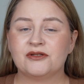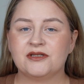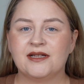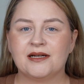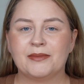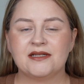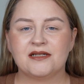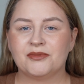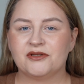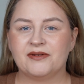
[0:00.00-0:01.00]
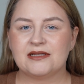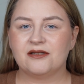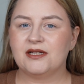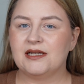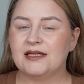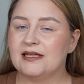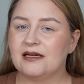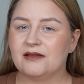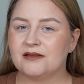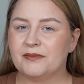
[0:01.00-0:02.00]
odcinek będzie poświęcony
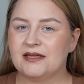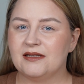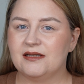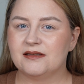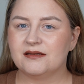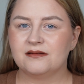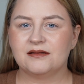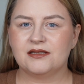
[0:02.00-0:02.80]
Little Cosmetics.